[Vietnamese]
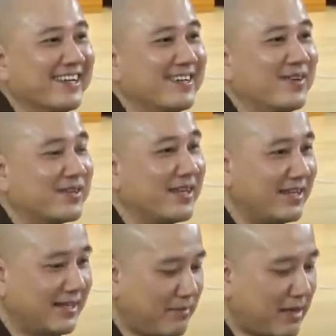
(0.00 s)
ngồi
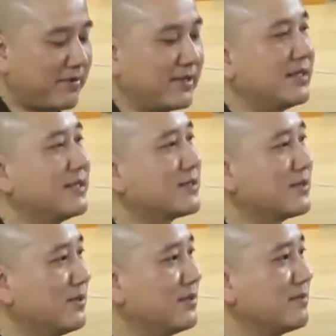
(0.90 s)
thiền là mắt phải nhìn
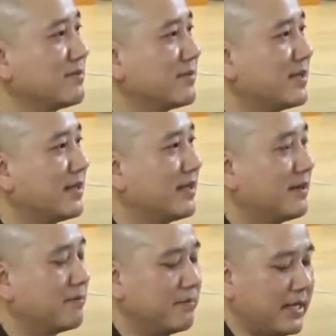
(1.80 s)
xuống,
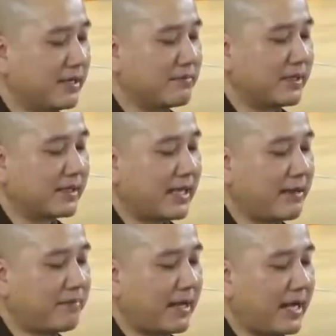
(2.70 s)
miệng mình
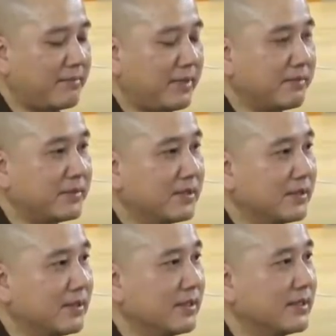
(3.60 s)
khép lại mỉm
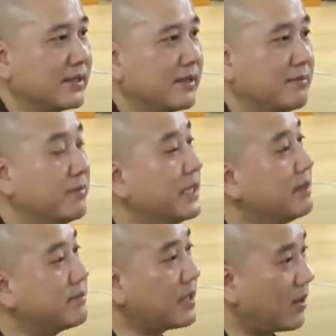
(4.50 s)
cười,
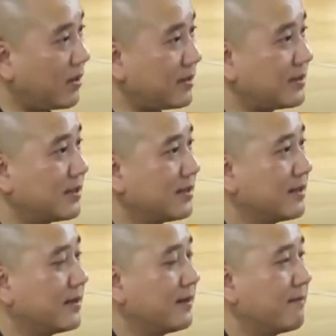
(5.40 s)
mỉm thôi.
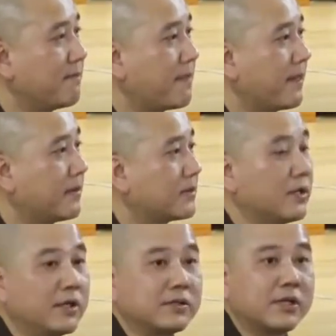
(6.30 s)
Cho
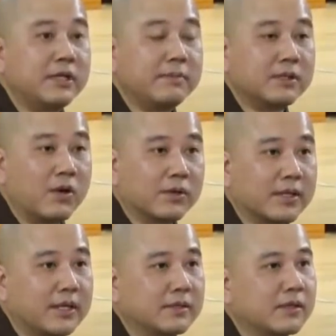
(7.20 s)
nên khi mình ngồi
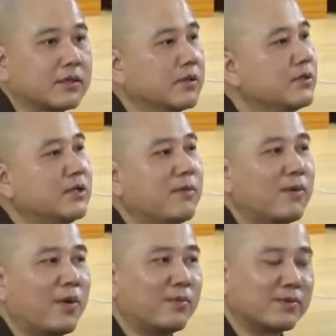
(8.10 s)
thiền là tự nhiên một
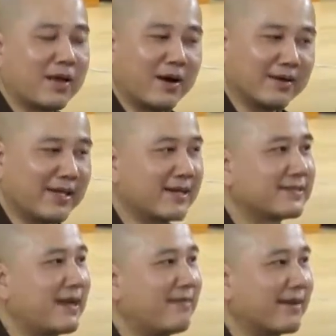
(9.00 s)
thời gian
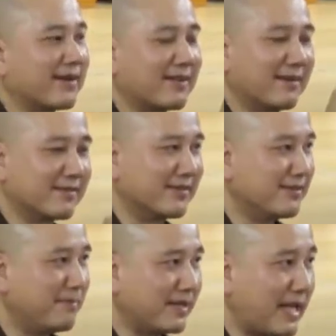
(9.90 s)
sau là cái thân
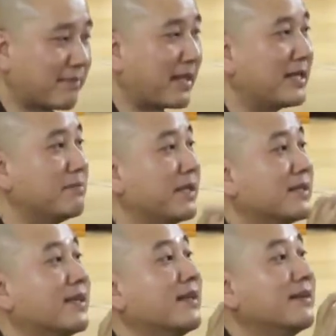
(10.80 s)
tướng mình đẹp, tại vì mình
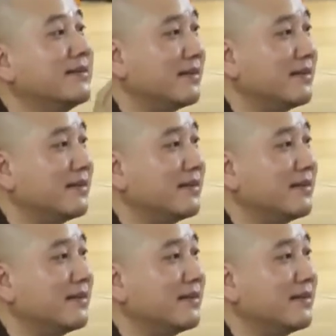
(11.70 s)
chỉnh,